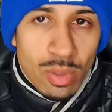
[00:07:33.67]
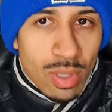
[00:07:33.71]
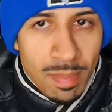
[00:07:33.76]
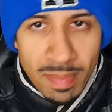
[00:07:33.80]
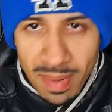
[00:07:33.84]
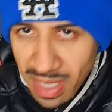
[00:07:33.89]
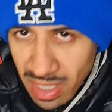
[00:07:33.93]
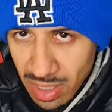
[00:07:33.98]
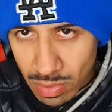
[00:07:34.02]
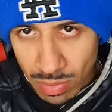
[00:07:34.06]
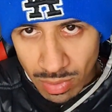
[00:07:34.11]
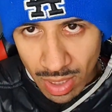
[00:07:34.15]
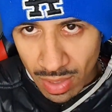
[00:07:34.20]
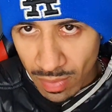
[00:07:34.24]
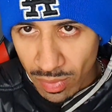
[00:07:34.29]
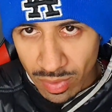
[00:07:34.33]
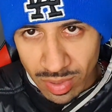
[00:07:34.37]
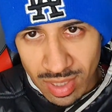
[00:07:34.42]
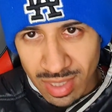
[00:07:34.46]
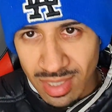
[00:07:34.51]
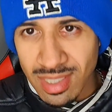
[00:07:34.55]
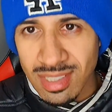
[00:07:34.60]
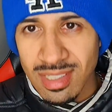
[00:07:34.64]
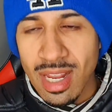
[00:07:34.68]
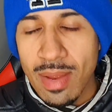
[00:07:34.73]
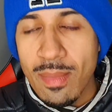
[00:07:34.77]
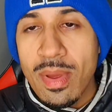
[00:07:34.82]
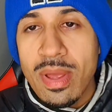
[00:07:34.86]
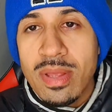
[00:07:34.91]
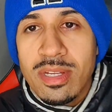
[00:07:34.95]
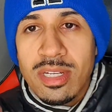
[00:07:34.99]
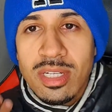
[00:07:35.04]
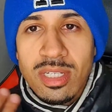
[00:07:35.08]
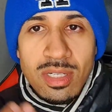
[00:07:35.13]
o que pense o que vocês
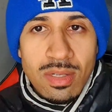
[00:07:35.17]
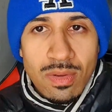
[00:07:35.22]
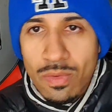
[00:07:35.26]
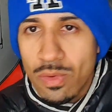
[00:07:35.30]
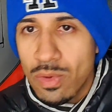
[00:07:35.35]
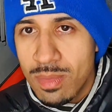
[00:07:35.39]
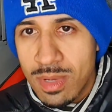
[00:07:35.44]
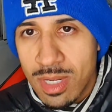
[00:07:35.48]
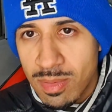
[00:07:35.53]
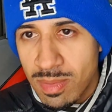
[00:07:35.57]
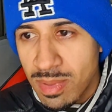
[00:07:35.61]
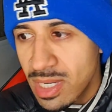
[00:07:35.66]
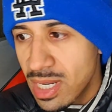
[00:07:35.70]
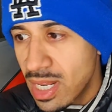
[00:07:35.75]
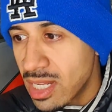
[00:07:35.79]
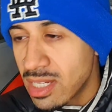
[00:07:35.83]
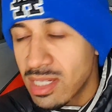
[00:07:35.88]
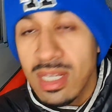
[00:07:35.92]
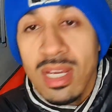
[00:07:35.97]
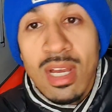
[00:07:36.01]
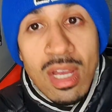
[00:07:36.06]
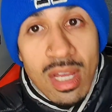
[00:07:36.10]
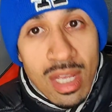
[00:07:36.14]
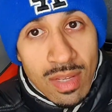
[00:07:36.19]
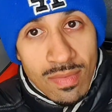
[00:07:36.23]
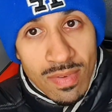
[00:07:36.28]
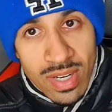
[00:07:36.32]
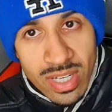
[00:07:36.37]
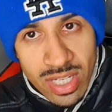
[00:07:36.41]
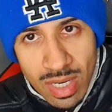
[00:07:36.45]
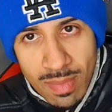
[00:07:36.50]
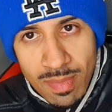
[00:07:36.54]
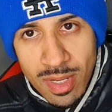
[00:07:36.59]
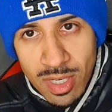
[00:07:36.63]
quiserem, mas essa foi a minha experiência. E
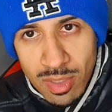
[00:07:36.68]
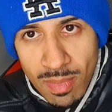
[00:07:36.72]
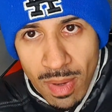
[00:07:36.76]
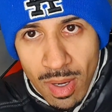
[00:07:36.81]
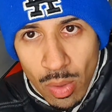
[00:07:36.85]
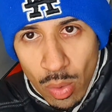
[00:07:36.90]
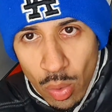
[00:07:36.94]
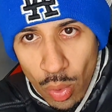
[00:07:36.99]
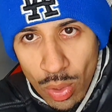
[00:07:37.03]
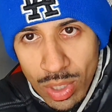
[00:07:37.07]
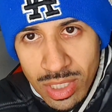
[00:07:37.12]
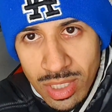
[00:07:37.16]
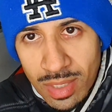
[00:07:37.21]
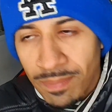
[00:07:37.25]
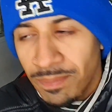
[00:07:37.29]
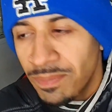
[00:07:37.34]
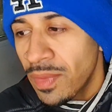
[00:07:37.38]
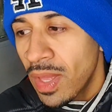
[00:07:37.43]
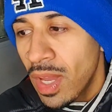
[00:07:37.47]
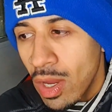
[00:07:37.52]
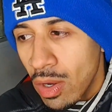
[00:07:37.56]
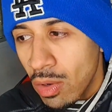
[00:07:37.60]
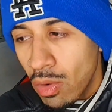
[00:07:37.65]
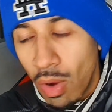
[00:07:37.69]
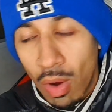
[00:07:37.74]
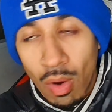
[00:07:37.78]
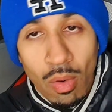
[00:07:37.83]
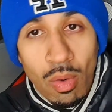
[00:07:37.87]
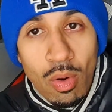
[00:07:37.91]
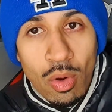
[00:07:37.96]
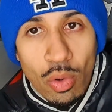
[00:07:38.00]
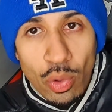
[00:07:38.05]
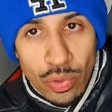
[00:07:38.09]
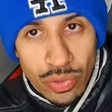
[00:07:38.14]
vai ser a mesma coisa
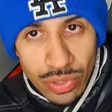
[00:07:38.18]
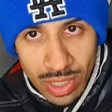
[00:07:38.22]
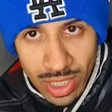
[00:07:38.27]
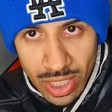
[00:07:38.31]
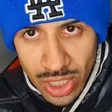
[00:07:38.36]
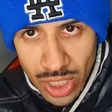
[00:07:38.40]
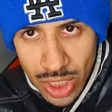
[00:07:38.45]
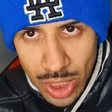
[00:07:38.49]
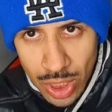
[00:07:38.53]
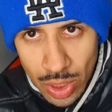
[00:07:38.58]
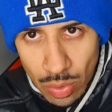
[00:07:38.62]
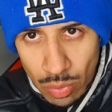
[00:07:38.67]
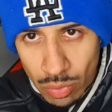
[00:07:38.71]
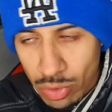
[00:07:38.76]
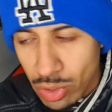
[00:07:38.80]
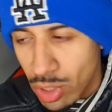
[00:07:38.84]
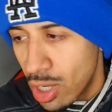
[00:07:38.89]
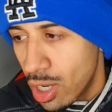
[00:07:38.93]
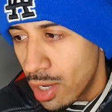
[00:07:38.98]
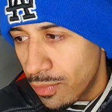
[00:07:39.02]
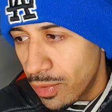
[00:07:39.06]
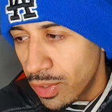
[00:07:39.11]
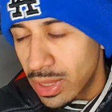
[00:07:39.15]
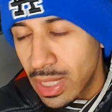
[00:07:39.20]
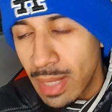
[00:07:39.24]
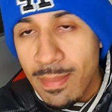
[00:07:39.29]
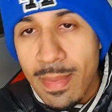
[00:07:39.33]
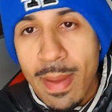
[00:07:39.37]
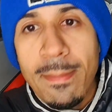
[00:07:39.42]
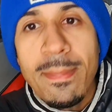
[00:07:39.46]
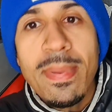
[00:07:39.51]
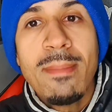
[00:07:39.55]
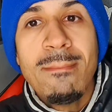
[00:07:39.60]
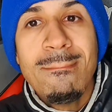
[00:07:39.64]
com o Silent Hills. Eu vou ter
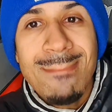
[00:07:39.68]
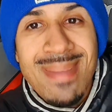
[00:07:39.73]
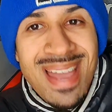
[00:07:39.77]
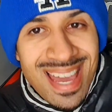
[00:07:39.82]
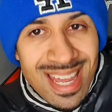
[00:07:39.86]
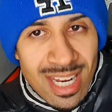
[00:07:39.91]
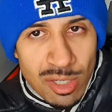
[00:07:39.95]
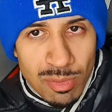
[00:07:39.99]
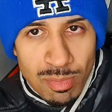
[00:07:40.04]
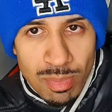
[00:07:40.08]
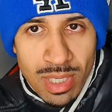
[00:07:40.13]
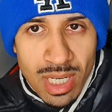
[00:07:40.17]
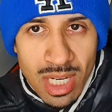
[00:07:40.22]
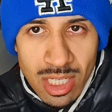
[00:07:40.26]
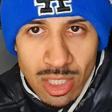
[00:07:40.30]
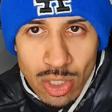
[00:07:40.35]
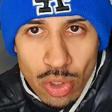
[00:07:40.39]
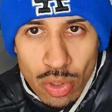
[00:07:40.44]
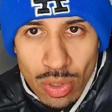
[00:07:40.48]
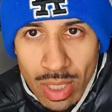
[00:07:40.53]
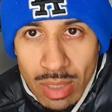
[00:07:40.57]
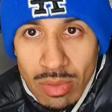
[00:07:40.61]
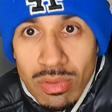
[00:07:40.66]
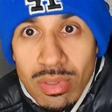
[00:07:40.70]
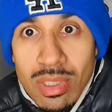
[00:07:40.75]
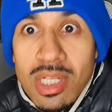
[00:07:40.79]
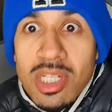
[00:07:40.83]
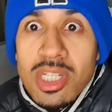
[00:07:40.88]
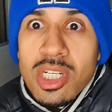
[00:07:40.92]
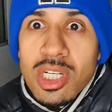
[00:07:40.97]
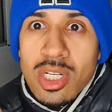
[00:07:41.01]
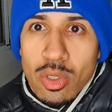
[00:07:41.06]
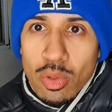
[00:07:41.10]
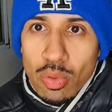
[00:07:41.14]
minha primeira experiência jogando
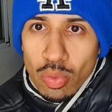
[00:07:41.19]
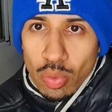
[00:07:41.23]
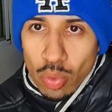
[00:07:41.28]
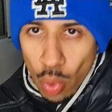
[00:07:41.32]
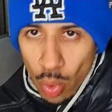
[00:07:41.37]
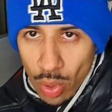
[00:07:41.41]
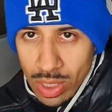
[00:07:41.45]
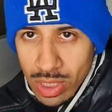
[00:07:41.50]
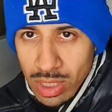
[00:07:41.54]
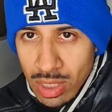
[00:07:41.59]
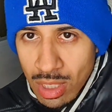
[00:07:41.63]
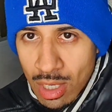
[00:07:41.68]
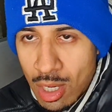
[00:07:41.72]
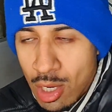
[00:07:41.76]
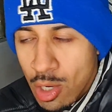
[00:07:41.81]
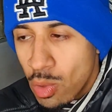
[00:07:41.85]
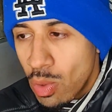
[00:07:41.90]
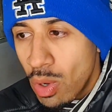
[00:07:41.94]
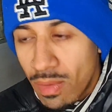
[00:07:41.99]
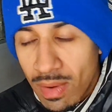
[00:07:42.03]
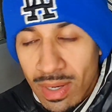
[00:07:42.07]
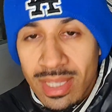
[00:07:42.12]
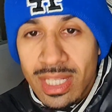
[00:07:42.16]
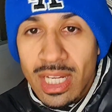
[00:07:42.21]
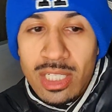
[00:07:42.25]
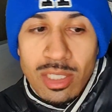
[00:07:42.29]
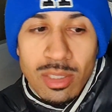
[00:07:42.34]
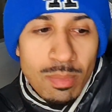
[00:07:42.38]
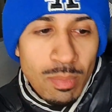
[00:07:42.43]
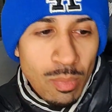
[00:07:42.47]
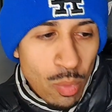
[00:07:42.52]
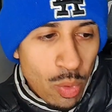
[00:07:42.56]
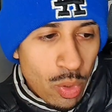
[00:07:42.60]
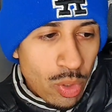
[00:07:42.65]
Silent Hill 2, uma
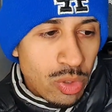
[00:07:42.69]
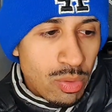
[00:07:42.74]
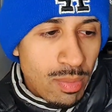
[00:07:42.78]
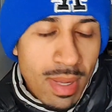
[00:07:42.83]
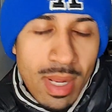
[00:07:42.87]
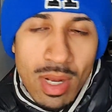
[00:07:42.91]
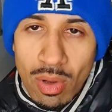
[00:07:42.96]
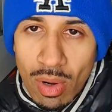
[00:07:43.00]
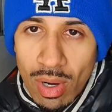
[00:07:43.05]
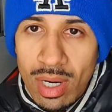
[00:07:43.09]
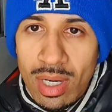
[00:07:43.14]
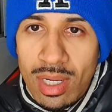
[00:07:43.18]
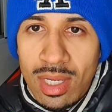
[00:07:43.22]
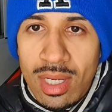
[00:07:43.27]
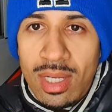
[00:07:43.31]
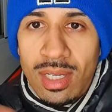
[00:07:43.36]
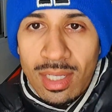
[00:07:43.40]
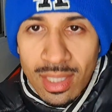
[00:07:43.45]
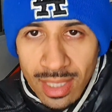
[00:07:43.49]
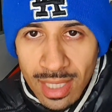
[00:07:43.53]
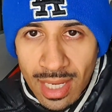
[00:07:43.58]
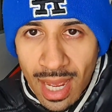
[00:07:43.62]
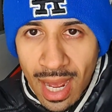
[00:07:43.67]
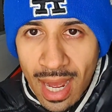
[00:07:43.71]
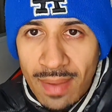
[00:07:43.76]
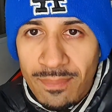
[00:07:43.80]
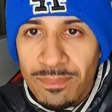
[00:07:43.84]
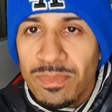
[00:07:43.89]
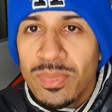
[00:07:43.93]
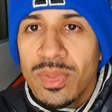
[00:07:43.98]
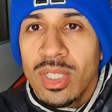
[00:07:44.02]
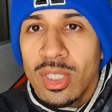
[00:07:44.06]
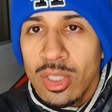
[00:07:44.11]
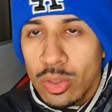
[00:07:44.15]
qualidade muito melhor que
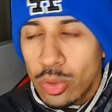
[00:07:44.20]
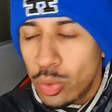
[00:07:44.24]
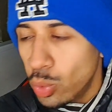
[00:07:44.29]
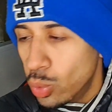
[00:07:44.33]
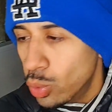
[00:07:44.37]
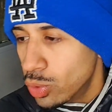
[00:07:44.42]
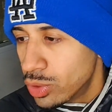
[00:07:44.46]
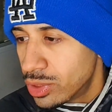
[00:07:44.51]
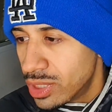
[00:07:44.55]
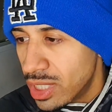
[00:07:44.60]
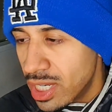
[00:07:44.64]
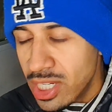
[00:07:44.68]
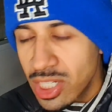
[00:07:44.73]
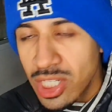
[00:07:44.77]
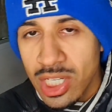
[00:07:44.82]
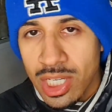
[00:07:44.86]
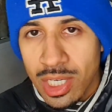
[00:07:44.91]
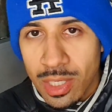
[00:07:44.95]
a do Silent